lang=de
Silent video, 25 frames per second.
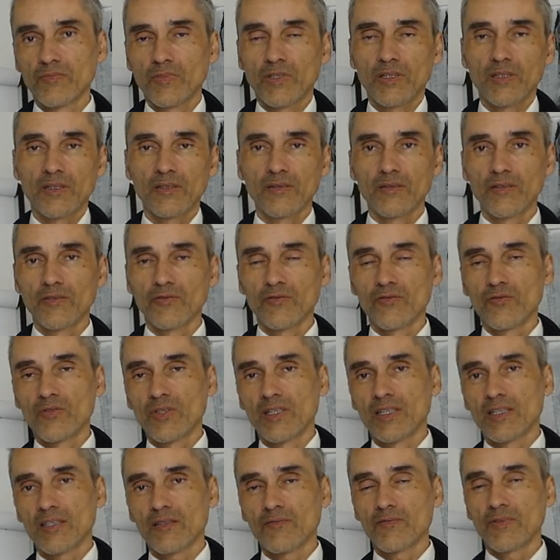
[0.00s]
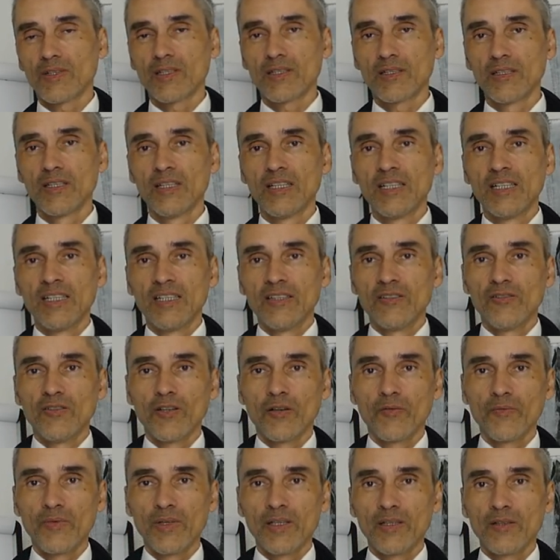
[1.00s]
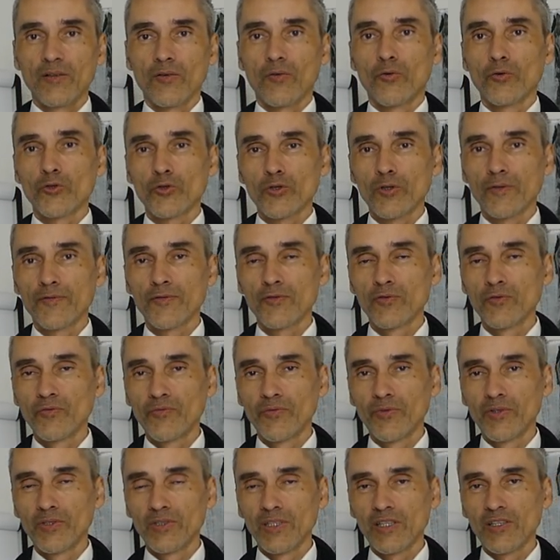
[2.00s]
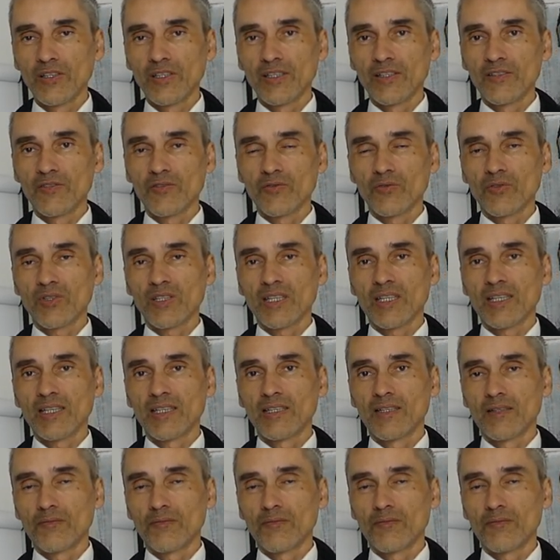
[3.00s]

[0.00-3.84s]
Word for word: ja, also zuerst war irgendwie Rohstoffzufuhr nicht ganz okay,